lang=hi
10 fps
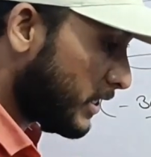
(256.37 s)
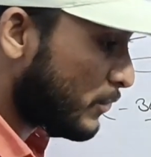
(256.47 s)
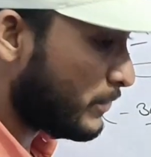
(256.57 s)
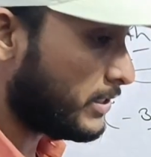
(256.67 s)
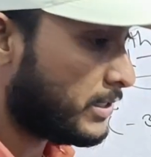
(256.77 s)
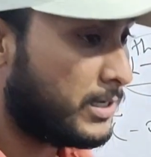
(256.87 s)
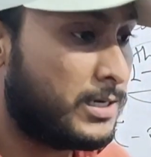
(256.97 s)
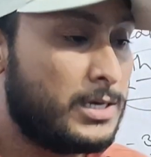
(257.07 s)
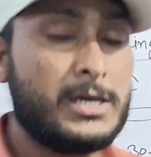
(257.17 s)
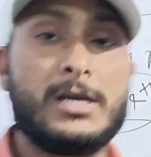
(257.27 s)
जब महिलाओं में
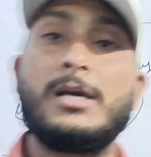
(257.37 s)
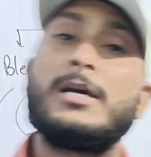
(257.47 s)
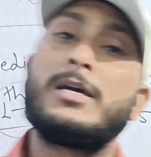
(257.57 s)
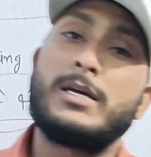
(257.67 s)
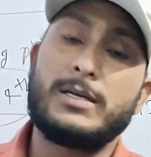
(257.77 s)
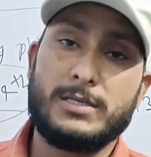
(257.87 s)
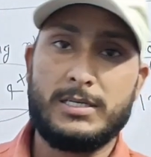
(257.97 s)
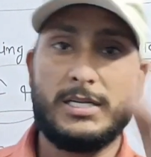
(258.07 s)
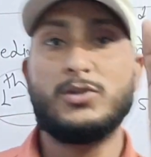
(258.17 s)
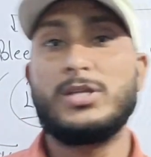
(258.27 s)

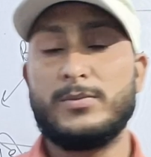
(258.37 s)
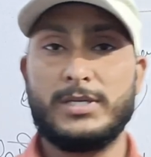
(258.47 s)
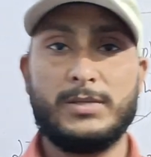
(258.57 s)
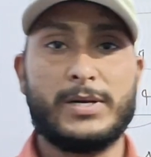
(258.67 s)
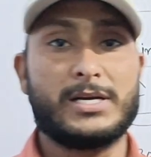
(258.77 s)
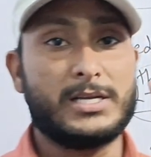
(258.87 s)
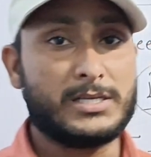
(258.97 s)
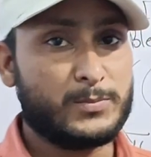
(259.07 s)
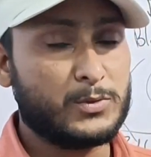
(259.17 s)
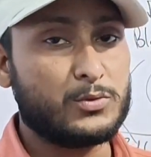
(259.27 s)
रजोधर्म की
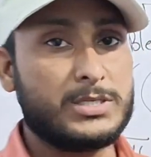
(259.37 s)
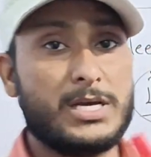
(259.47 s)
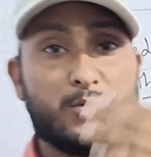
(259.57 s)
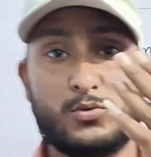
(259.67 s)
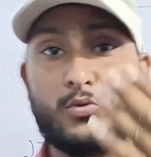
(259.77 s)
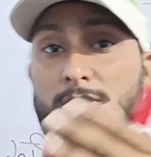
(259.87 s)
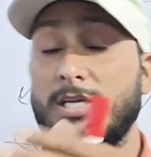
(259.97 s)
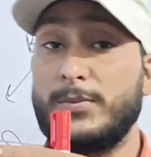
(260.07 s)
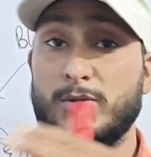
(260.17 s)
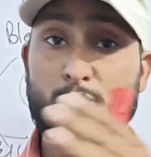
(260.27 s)
प्रक्रिया संपन्न होती है शुरू
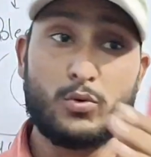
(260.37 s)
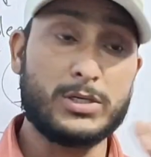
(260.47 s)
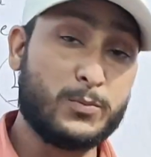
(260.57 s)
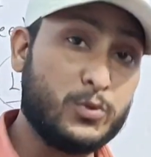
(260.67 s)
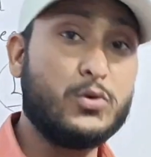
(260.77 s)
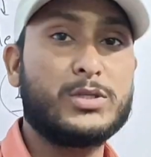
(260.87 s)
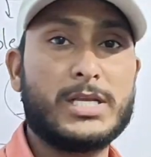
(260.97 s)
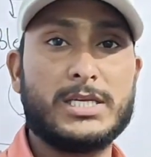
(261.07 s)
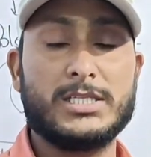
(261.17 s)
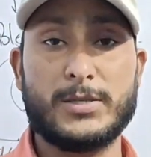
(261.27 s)
होती है फिर शुरू होकर पूरी हो
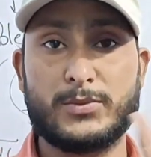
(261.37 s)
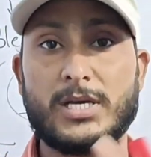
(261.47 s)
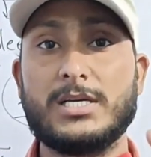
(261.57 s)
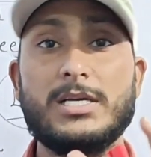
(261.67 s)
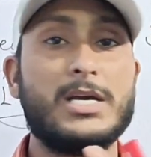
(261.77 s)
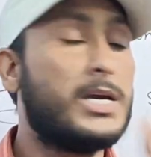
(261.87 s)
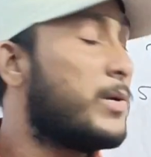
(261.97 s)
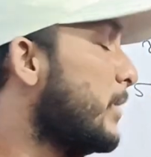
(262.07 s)
जाती है जब तक